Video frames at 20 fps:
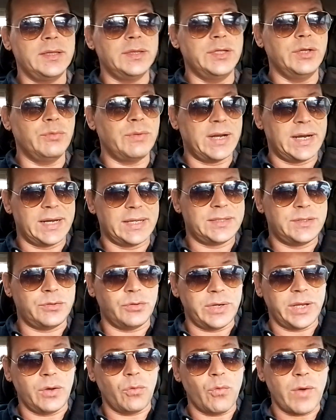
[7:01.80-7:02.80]
di una
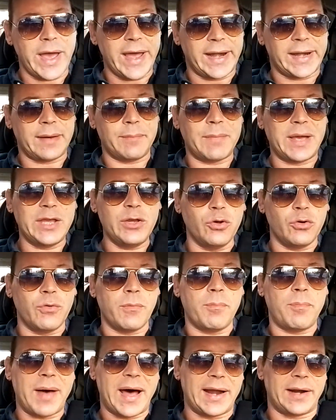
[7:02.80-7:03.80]
nazione in guerra, ma io
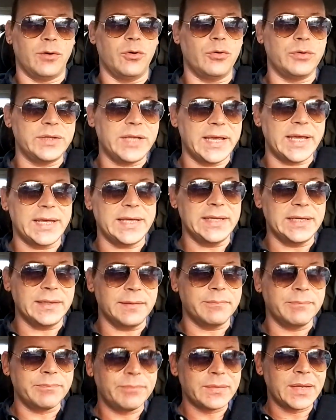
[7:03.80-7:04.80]
non parlo
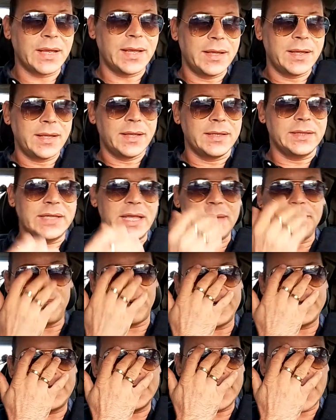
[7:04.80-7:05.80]
dei, dei
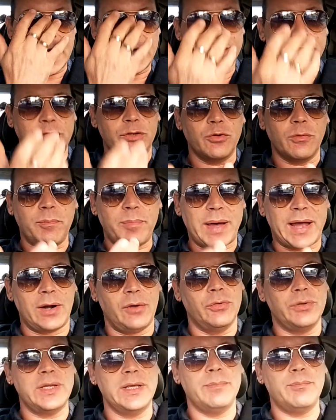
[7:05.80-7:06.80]
presidenti, non
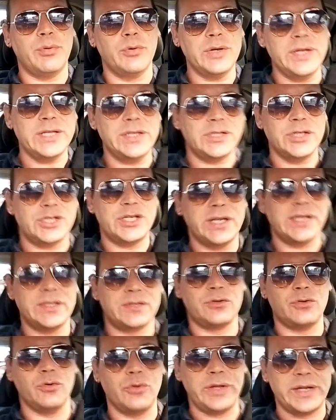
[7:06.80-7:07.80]
parlo dei politici che
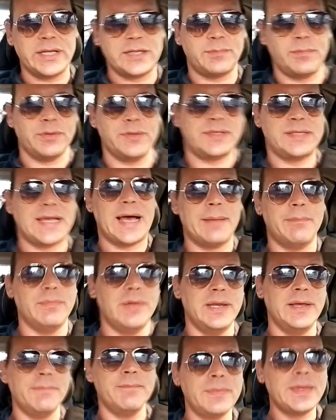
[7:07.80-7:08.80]
sono i
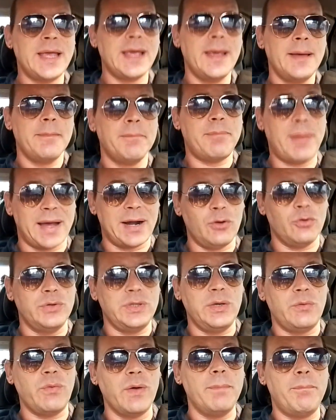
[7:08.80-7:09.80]
responsabili, parlo
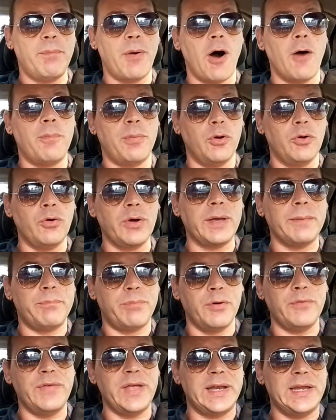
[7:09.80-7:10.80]
di quel popolo che
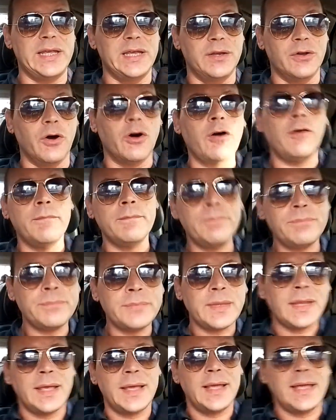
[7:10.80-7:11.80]
poverino
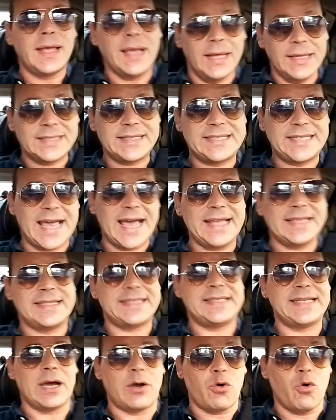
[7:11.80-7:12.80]

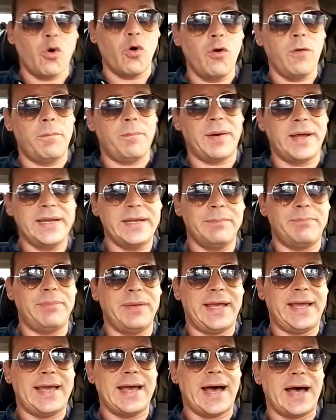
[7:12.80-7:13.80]
senza colpa né
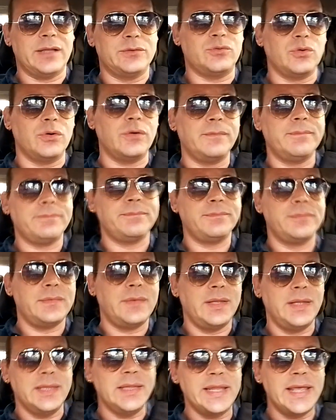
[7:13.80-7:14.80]
peccato
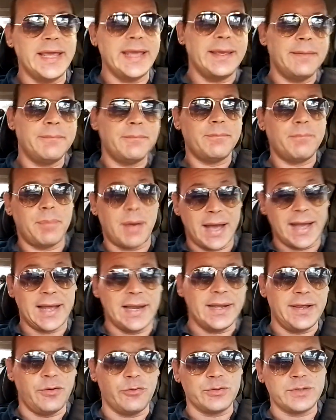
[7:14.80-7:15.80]
né paga
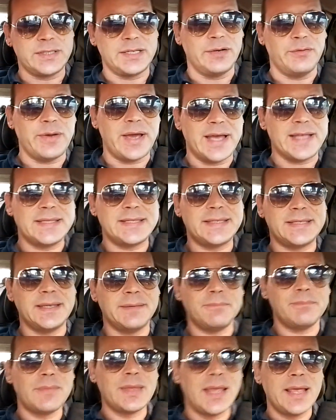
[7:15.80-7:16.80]
le conseguenze.